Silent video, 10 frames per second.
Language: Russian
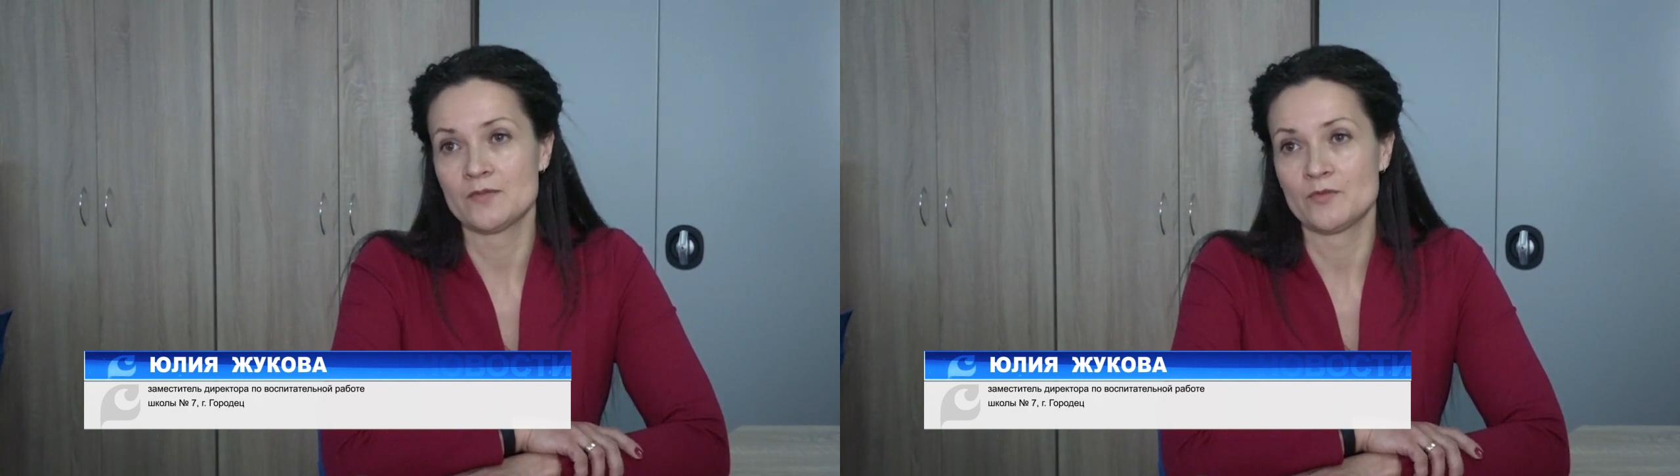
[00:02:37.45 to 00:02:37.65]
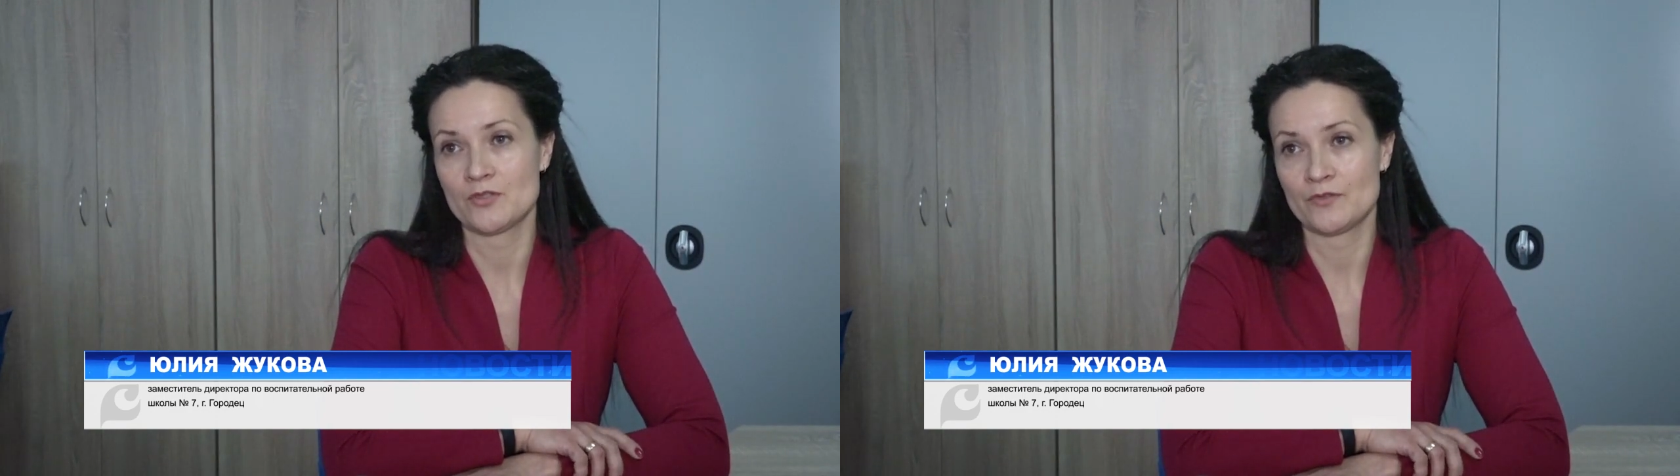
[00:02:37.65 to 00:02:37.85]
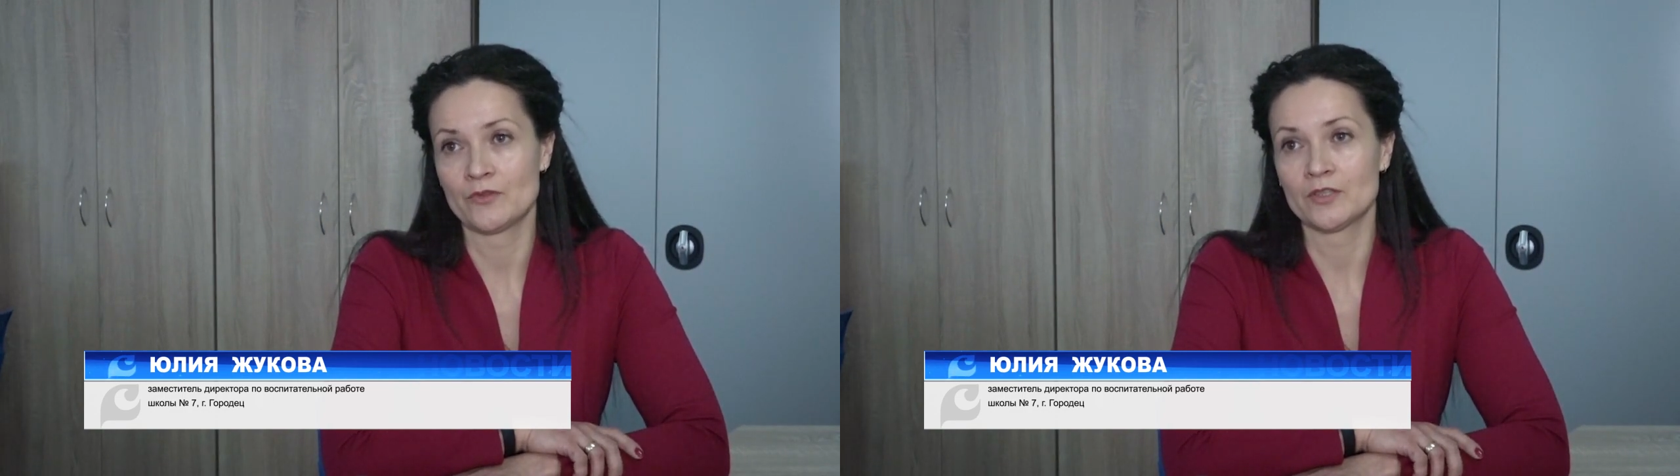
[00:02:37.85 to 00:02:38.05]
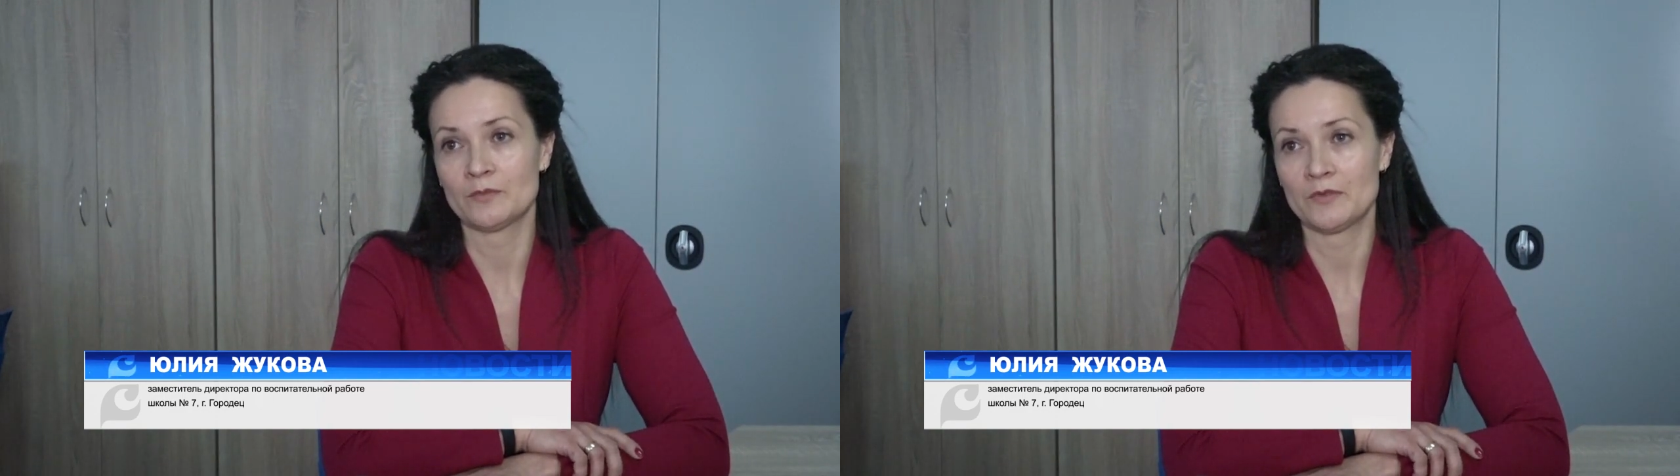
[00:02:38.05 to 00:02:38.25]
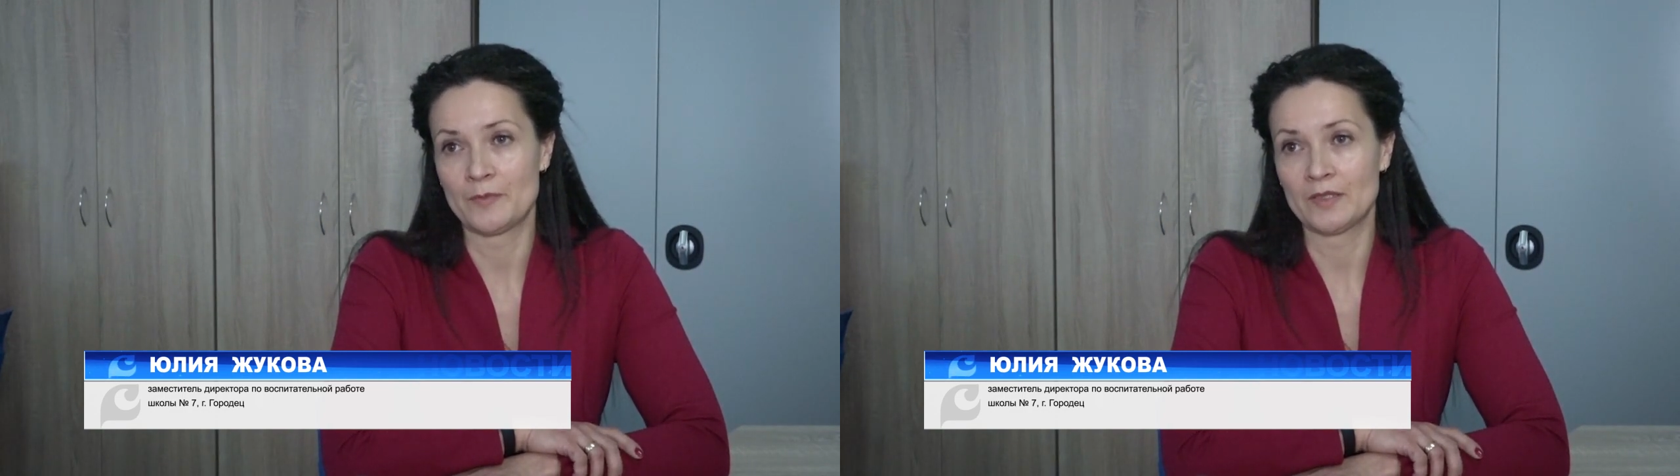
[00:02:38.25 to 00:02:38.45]
и четвертом,
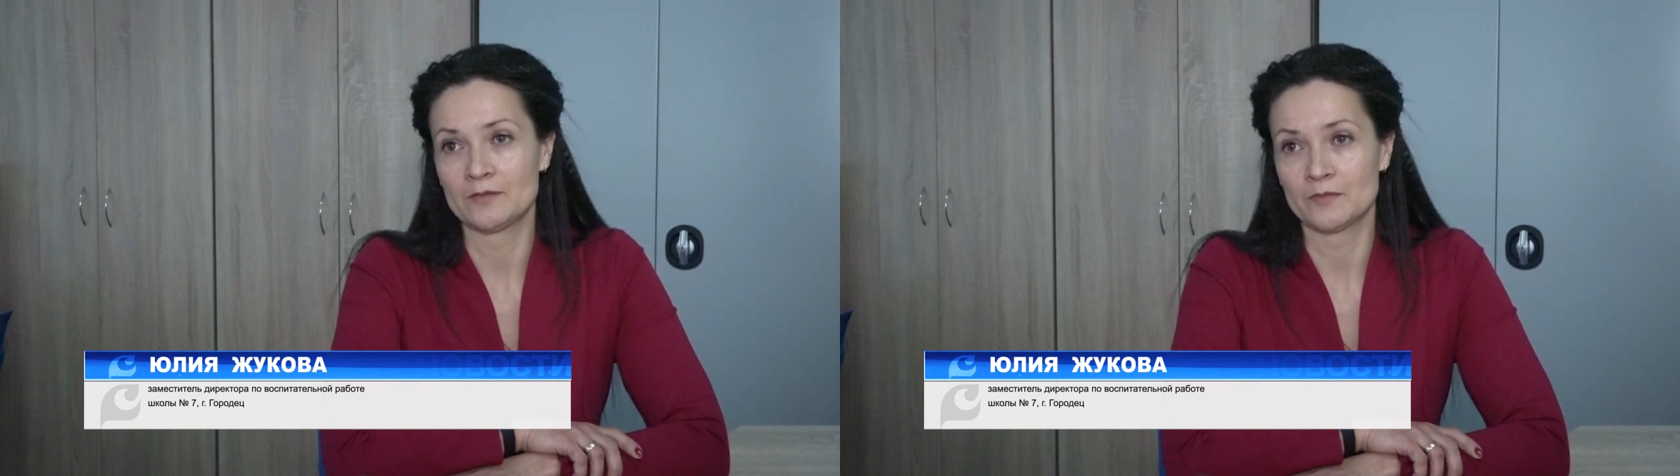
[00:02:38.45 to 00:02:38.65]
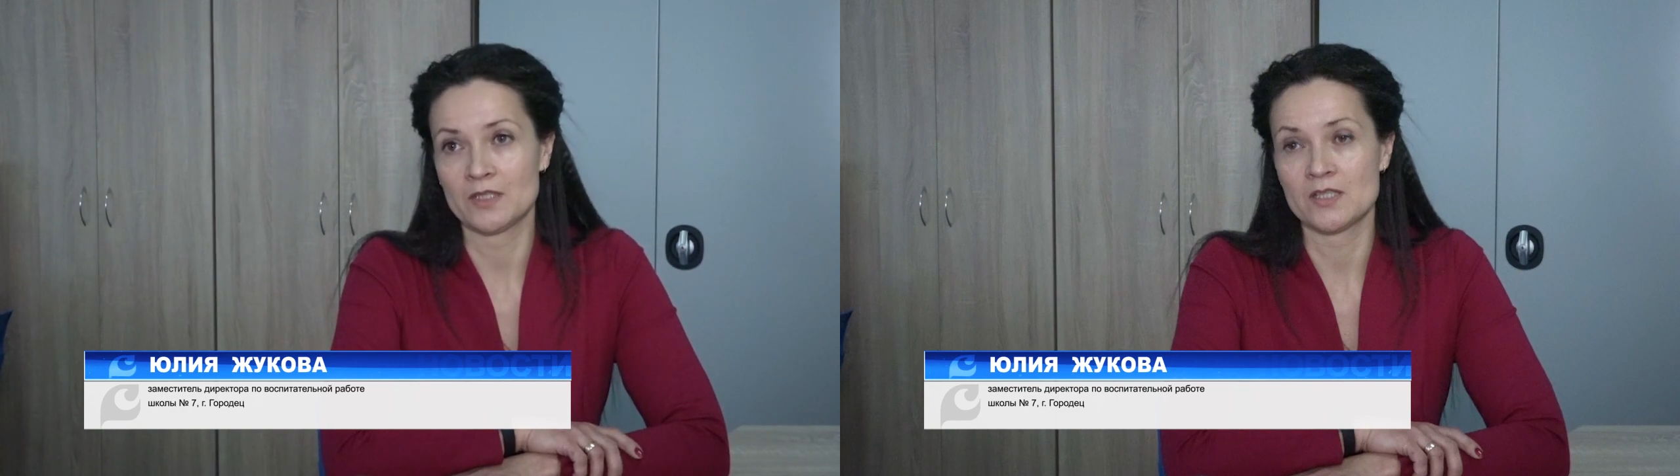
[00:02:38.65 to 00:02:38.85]
и в пятом классе.